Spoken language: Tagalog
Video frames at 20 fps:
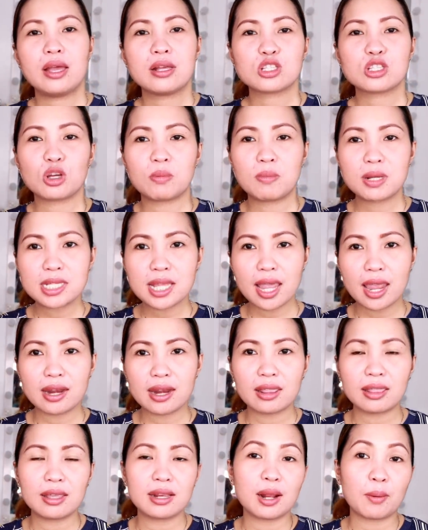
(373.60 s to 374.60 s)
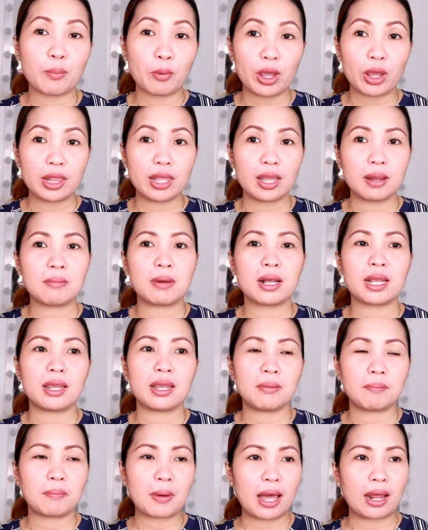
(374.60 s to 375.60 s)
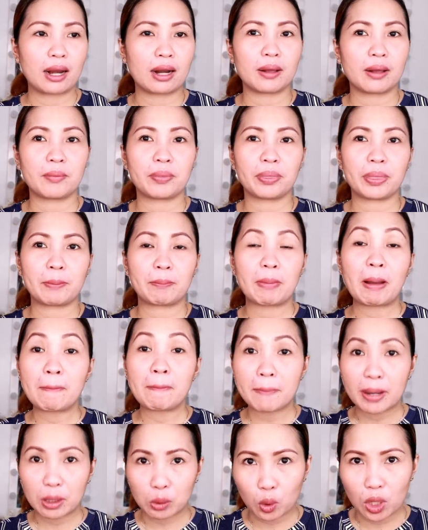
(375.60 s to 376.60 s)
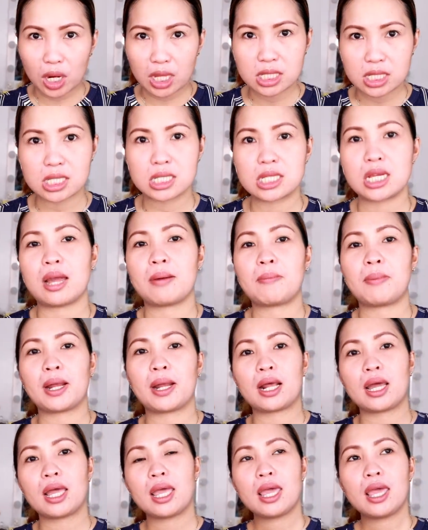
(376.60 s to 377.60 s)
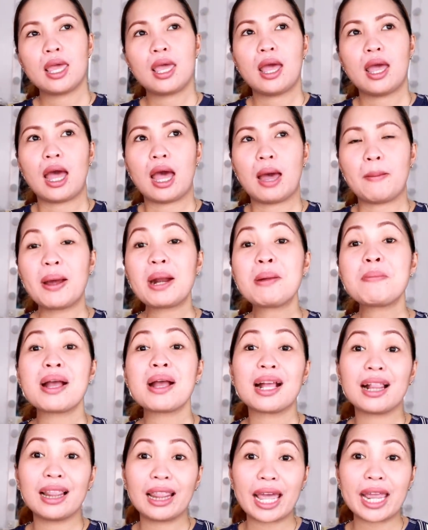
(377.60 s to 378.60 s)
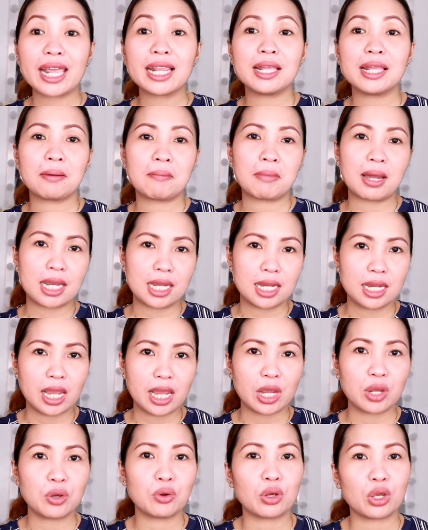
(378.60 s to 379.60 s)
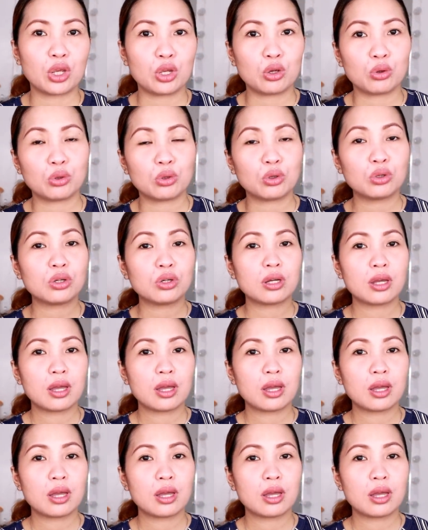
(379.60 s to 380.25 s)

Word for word: So, basta anything na pwedeng maging parang pampadulas niya para, uh, para mag-glide ng maigi yung iyong